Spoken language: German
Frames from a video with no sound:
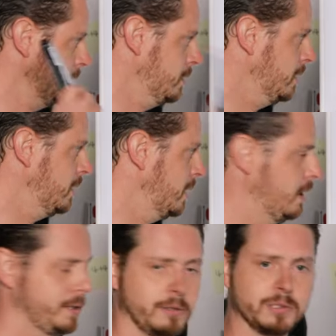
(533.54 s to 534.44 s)

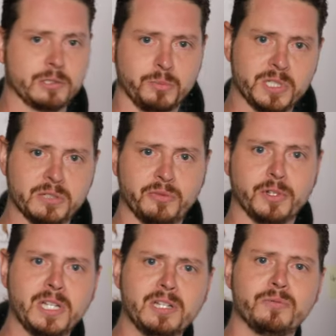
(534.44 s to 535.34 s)
Ah, der uns so ein bisschen
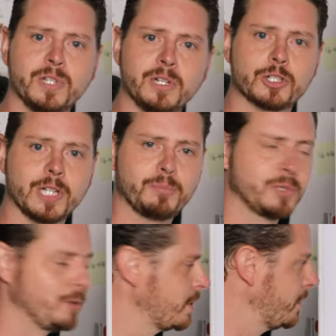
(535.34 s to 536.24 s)
von hinten wieder schnappt
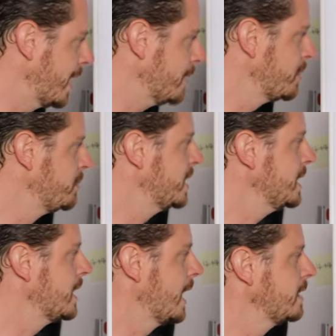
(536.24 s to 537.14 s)
und auf einmal bin
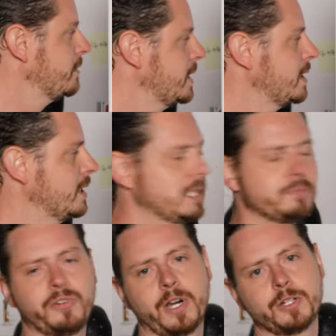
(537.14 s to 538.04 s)
ich leider wieder in
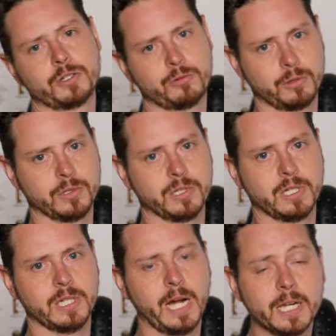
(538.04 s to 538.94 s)
diesem falschen Gucken
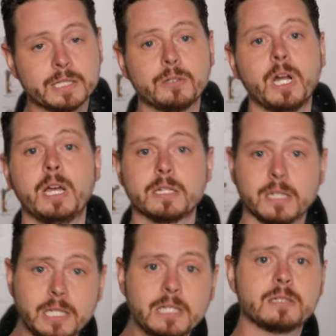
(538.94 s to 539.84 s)
drin. Also
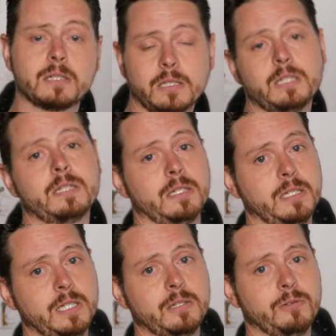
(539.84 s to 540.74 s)
trainieren, trainieren,
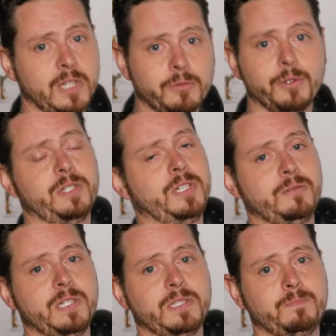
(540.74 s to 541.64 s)
trainieren und dann wird
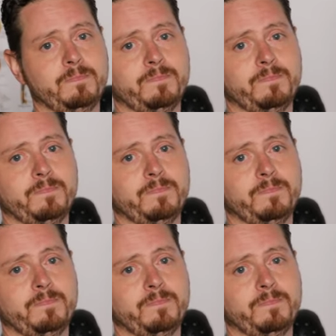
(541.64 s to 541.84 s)
das was.